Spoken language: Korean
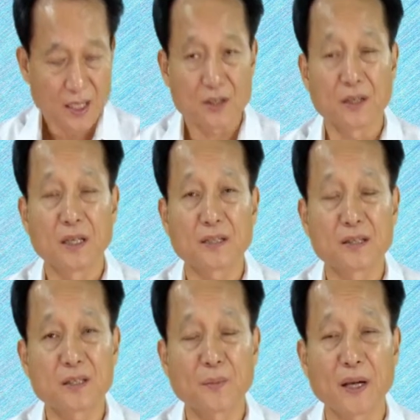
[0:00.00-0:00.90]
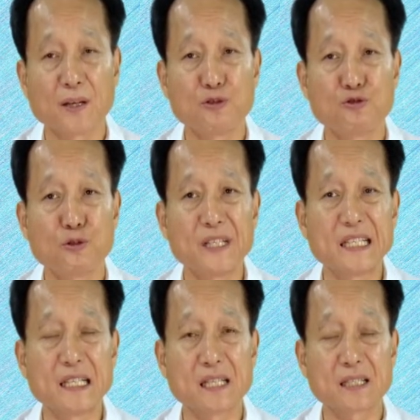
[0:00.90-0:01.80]
2018년 6월
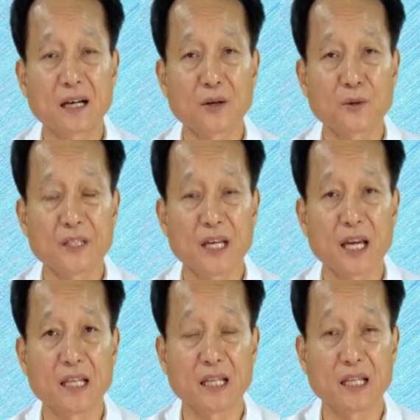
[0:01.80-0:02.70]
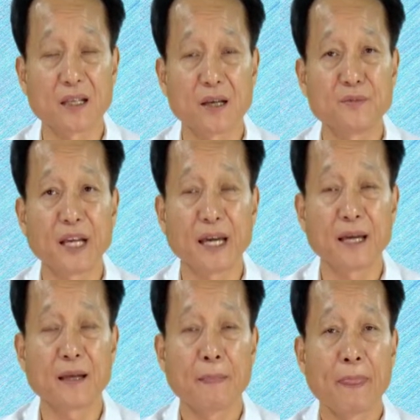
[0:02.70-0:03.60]
1일자로 시행이 됐기
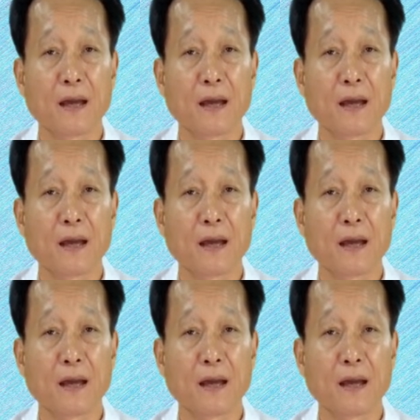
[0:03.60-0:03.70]
때문에